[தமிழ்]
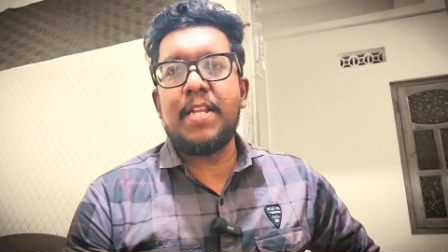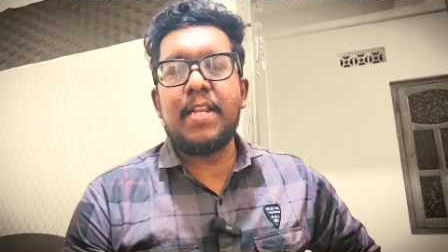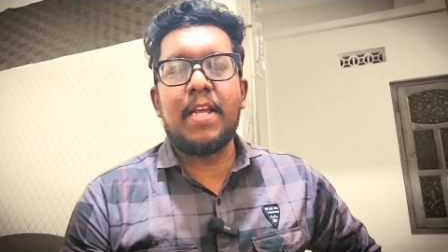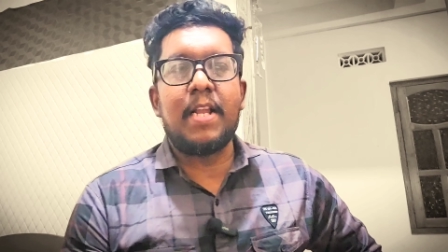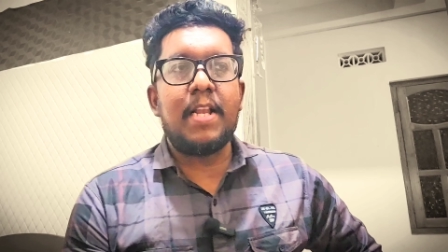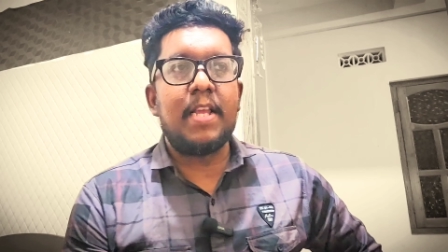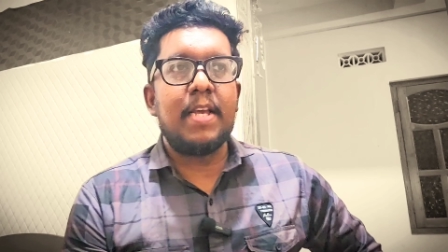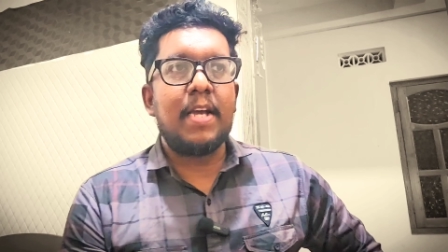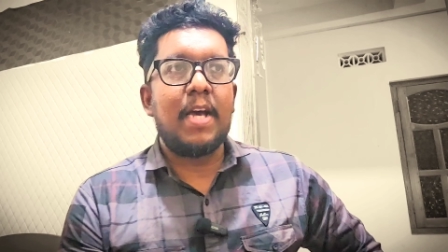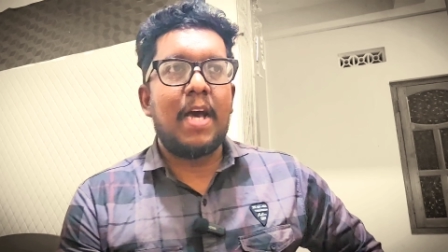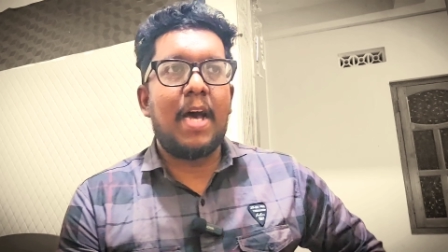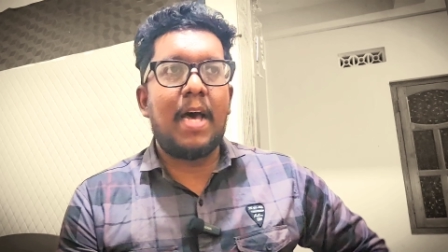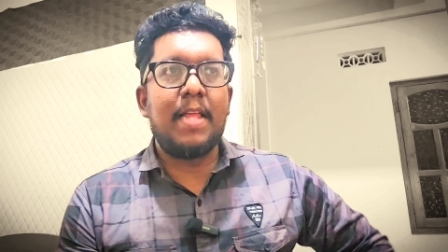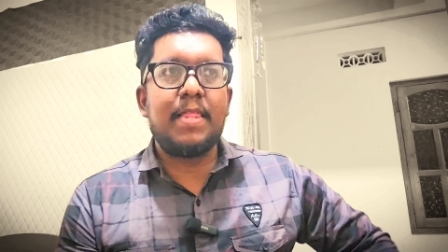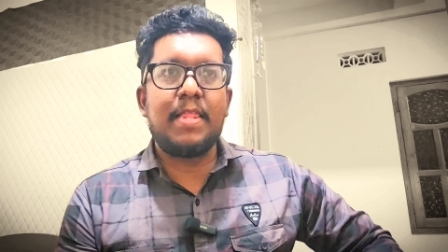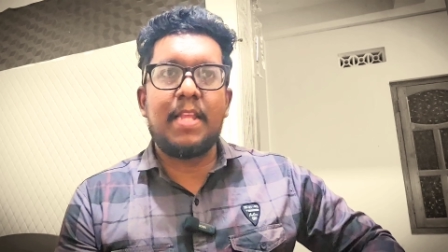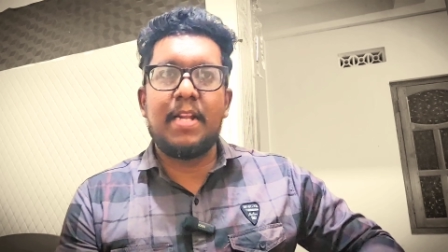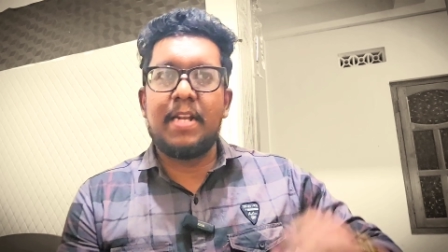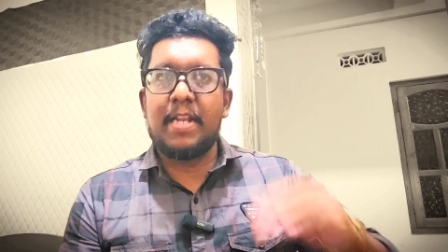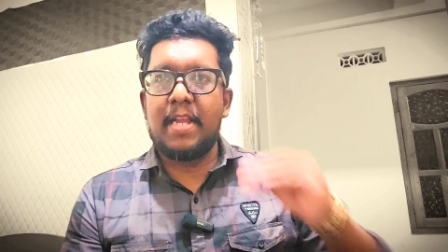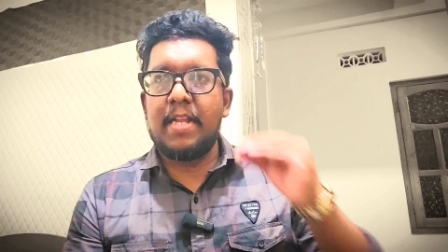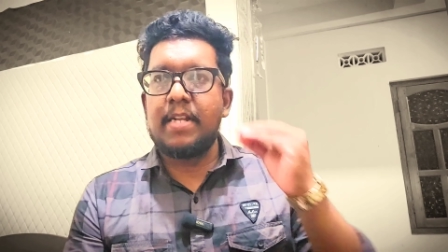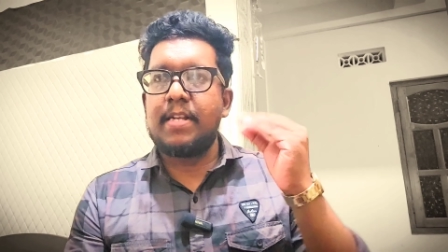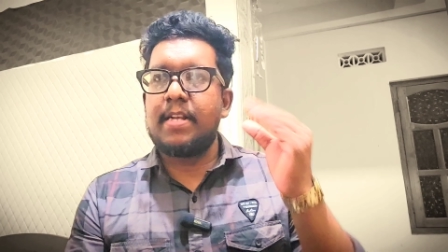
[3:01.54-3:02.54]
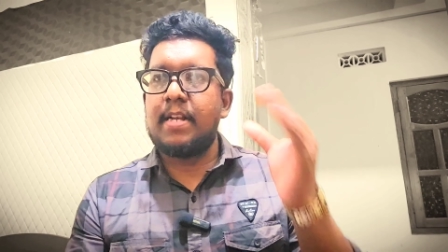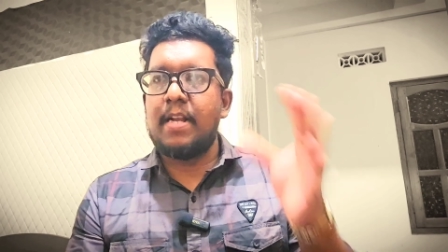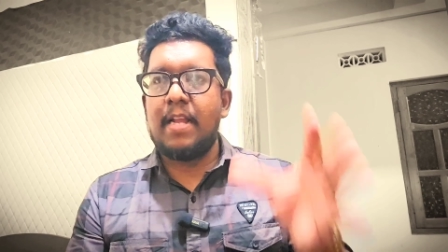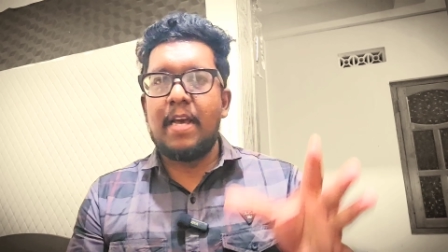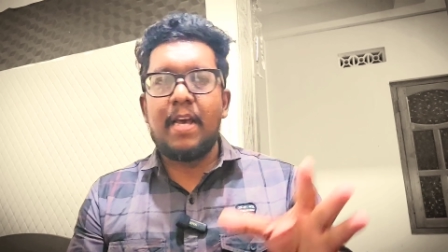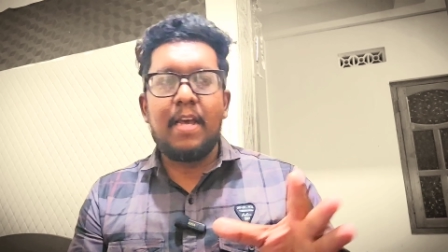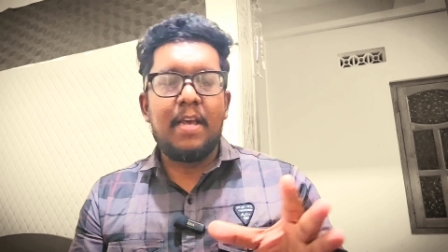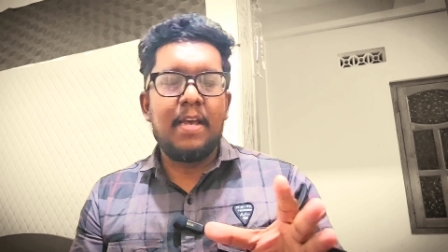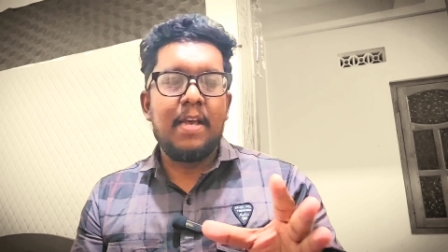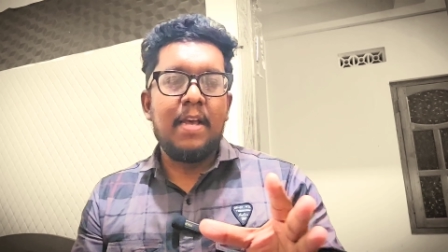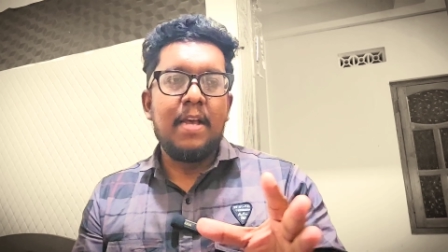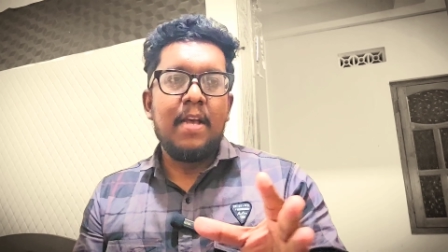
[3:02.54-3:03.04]
பதினேழு அந்த டேட்டில்
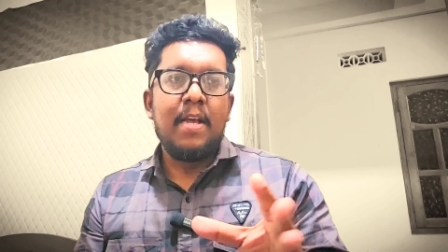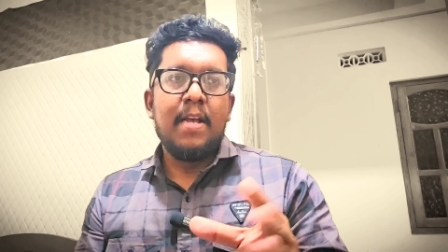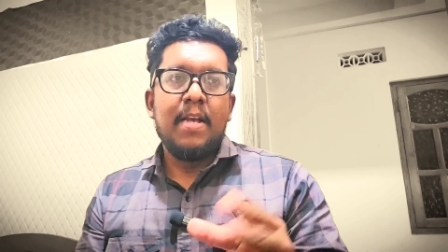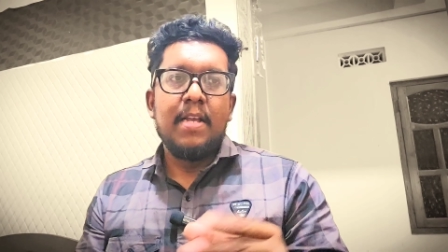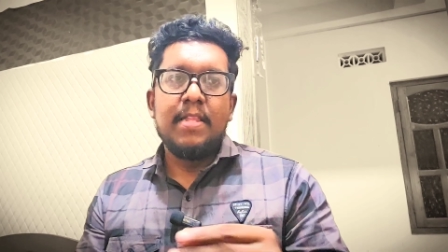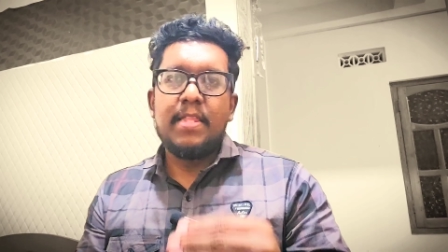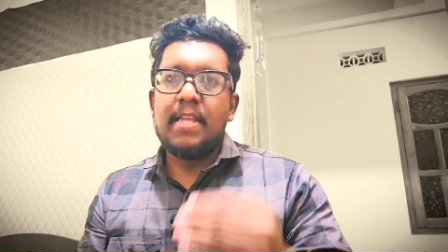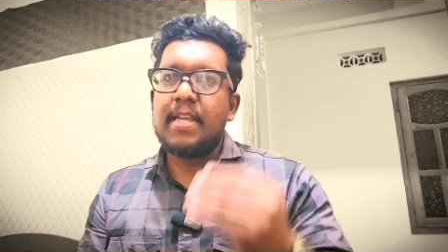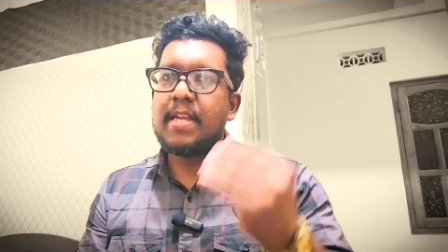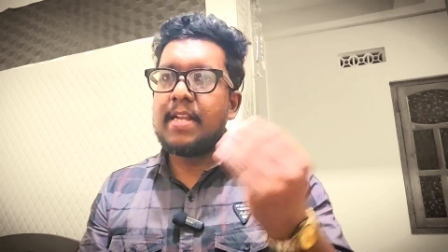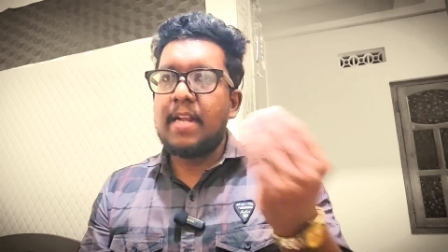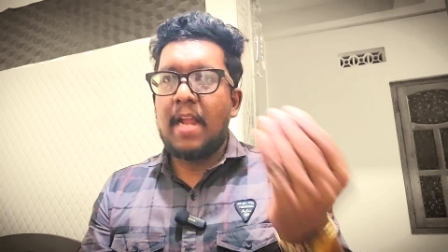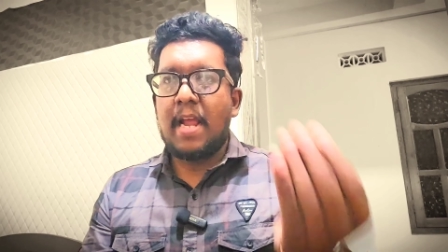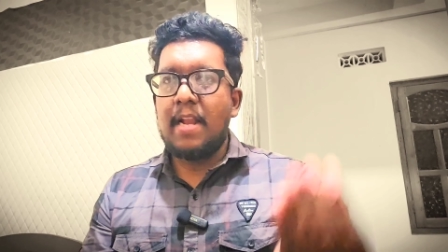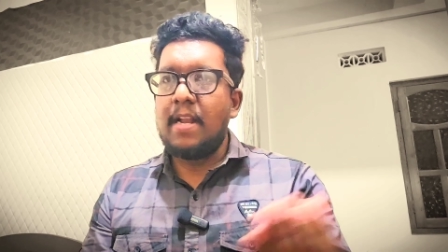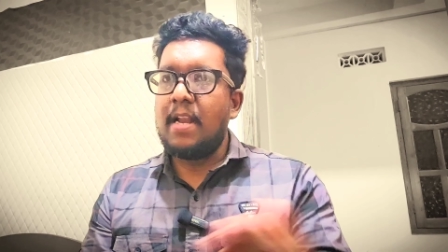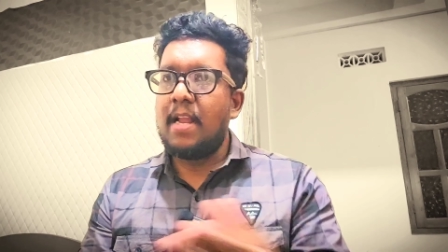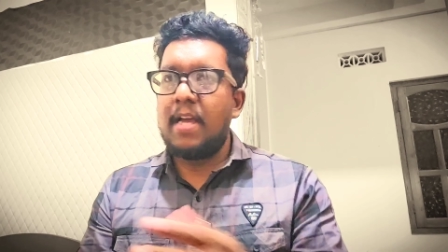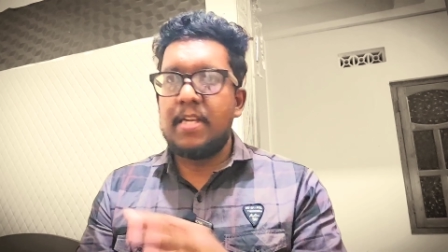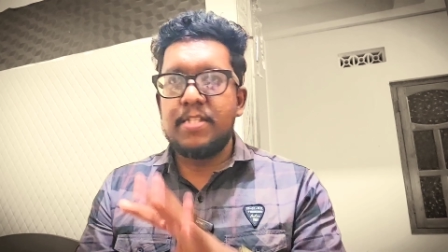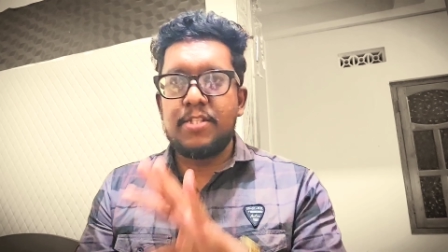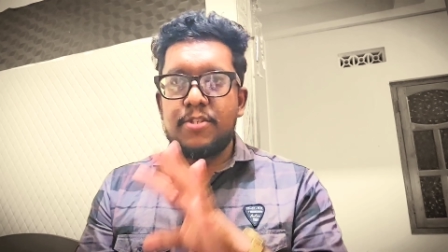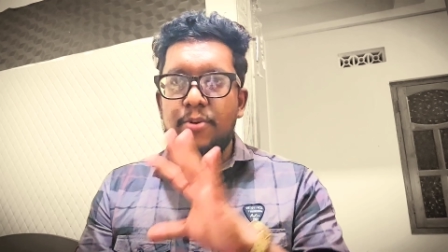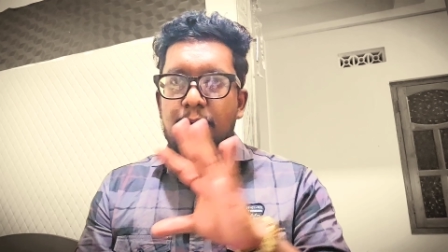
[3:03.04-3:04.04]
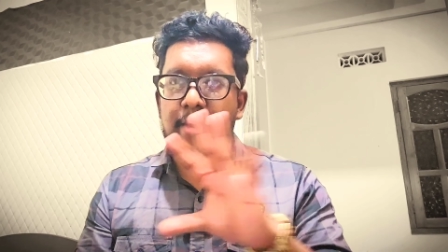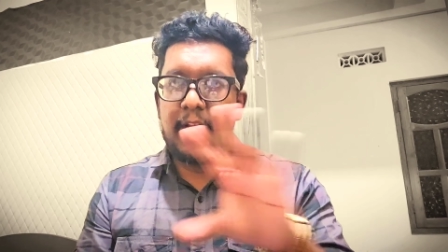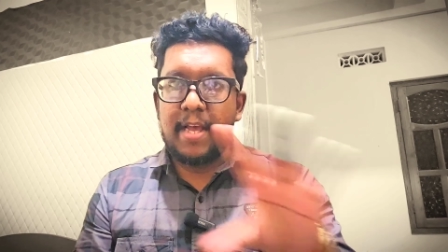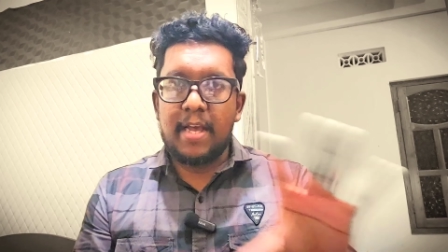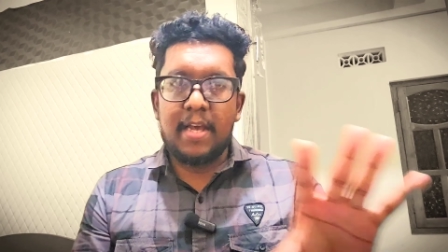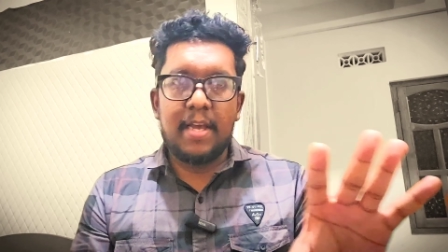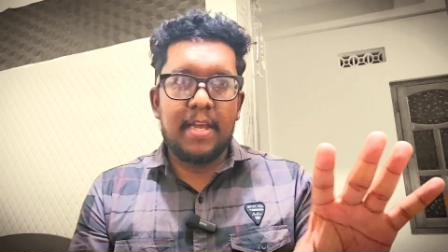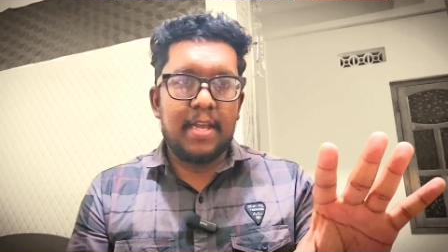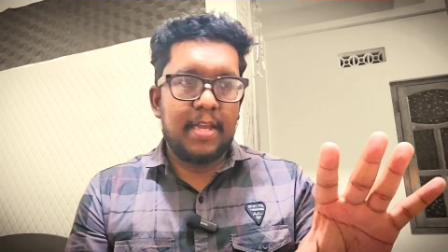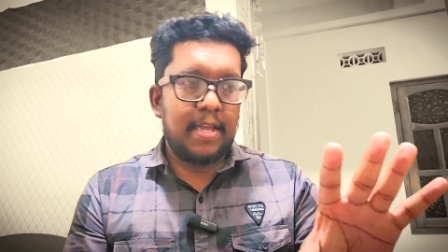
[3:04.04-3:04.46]
இந்த கிராண்ட் லான்ச்சோட